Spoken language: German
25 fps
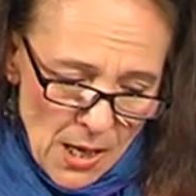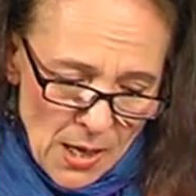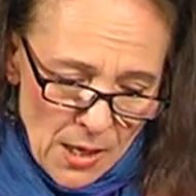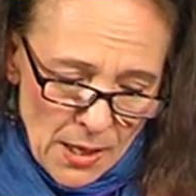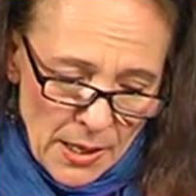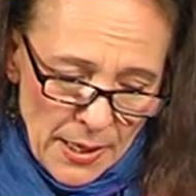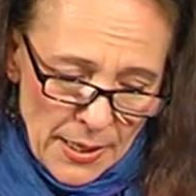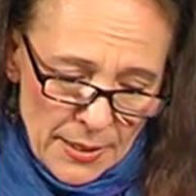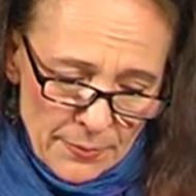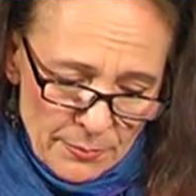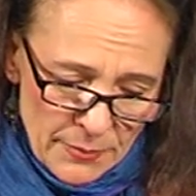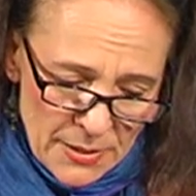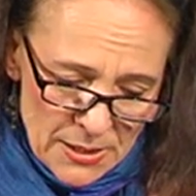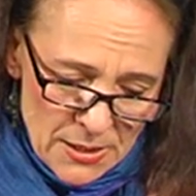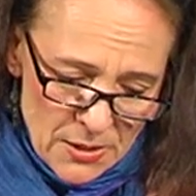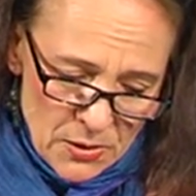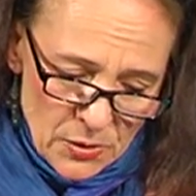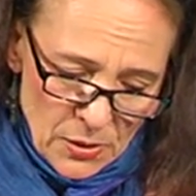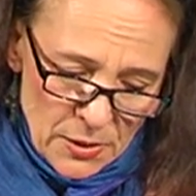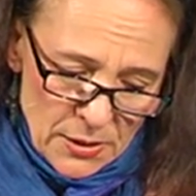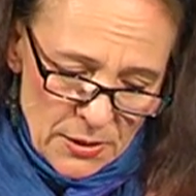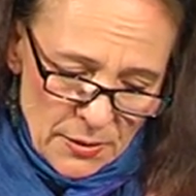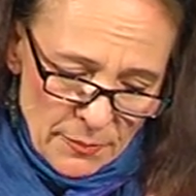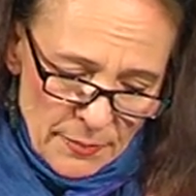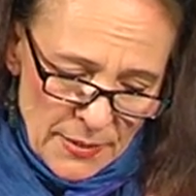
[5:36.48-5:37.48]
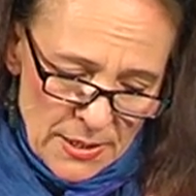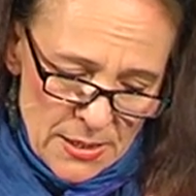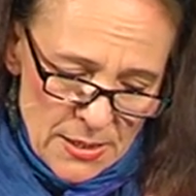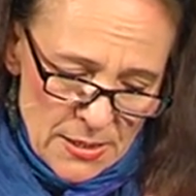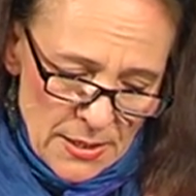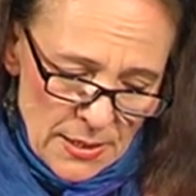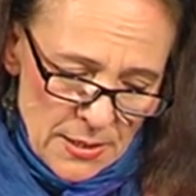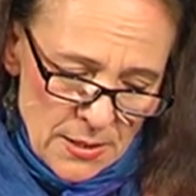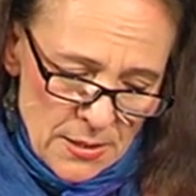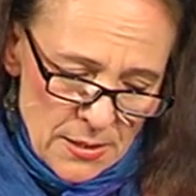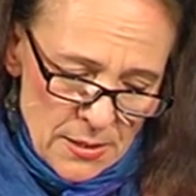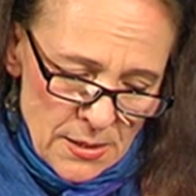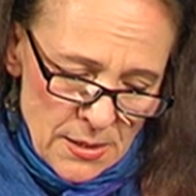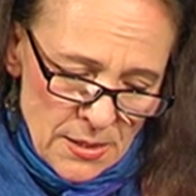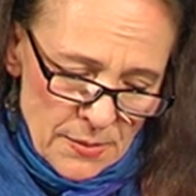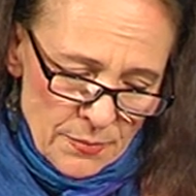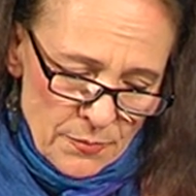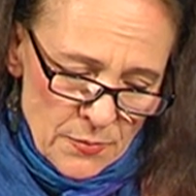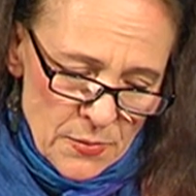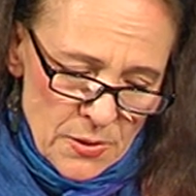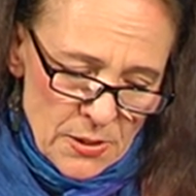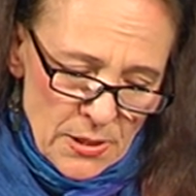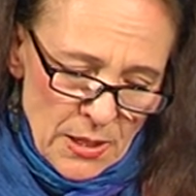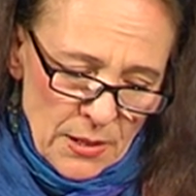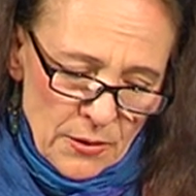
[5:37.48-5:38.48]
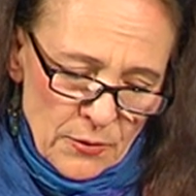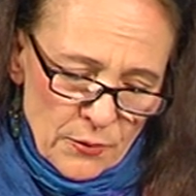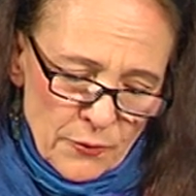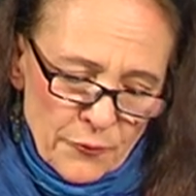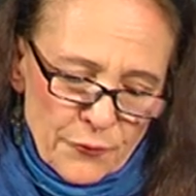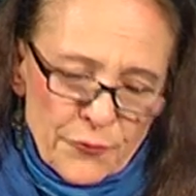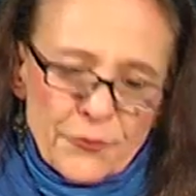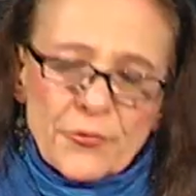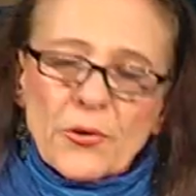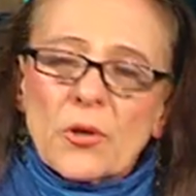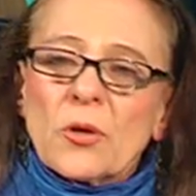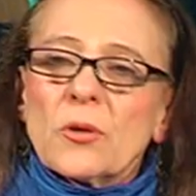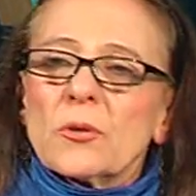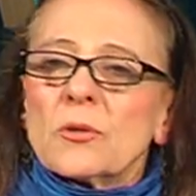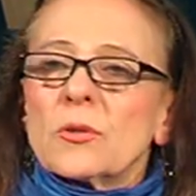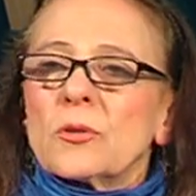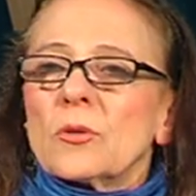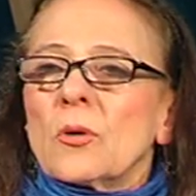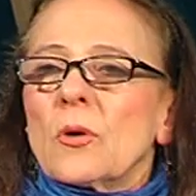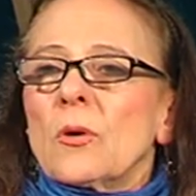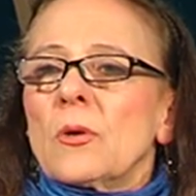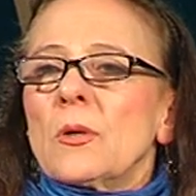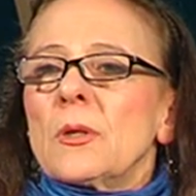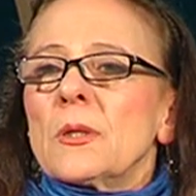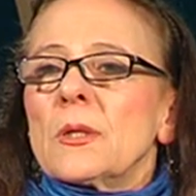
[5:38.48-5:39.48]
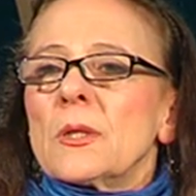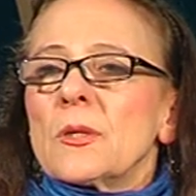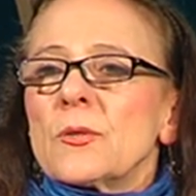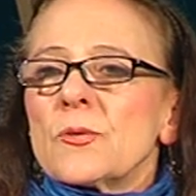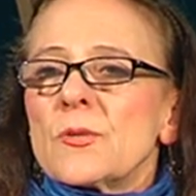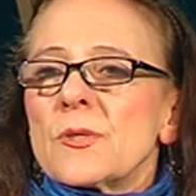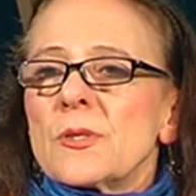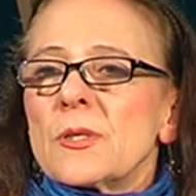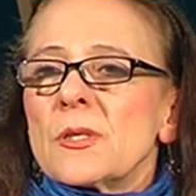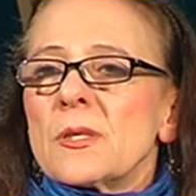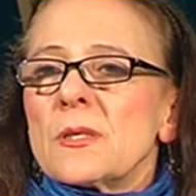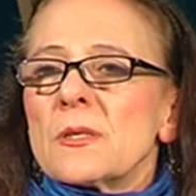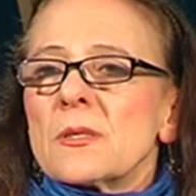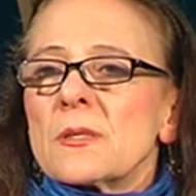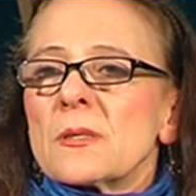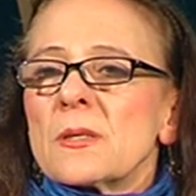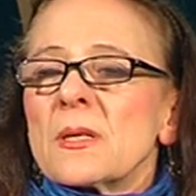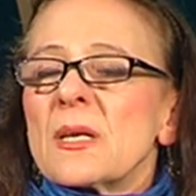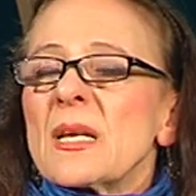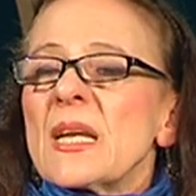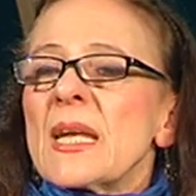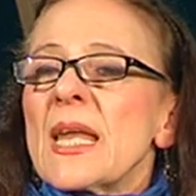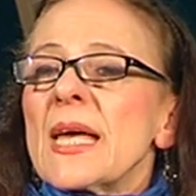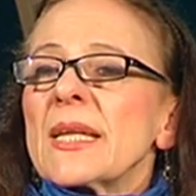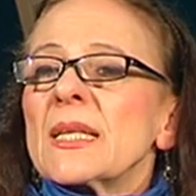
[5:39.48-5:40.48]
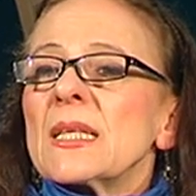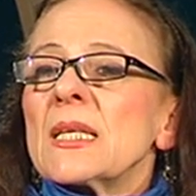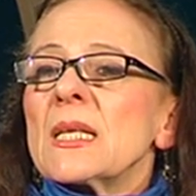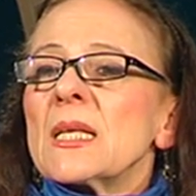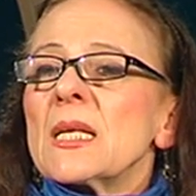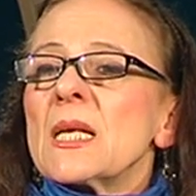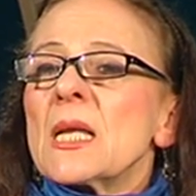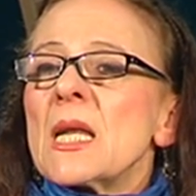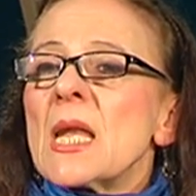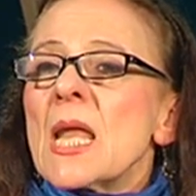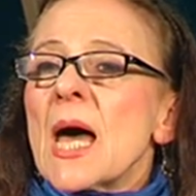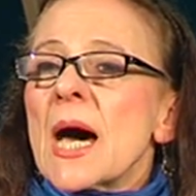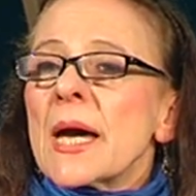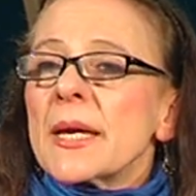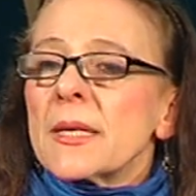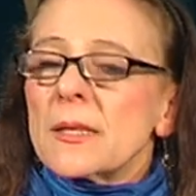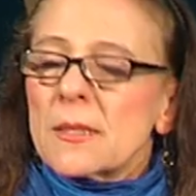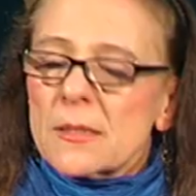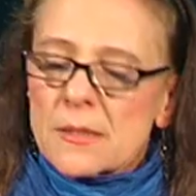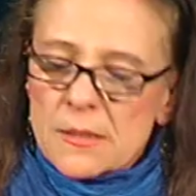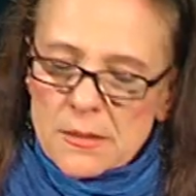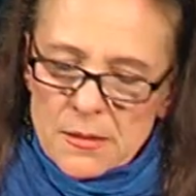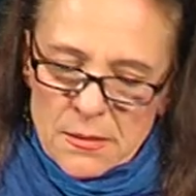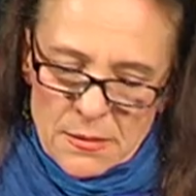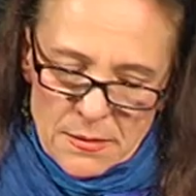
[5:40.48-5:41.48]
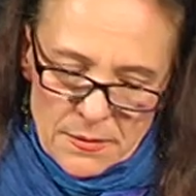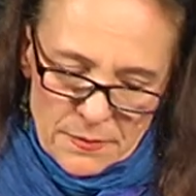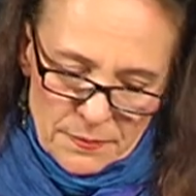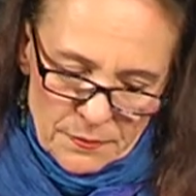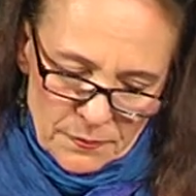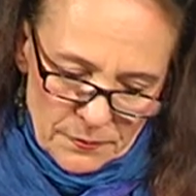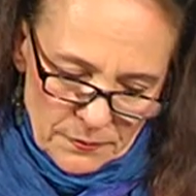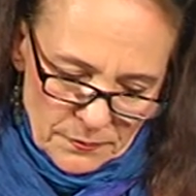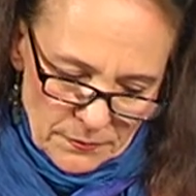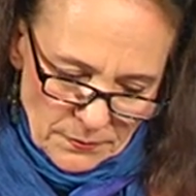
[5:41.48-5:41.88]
Einmal sollte man seine sieben Sachen fortrollen aus diesen glatten Geleisen.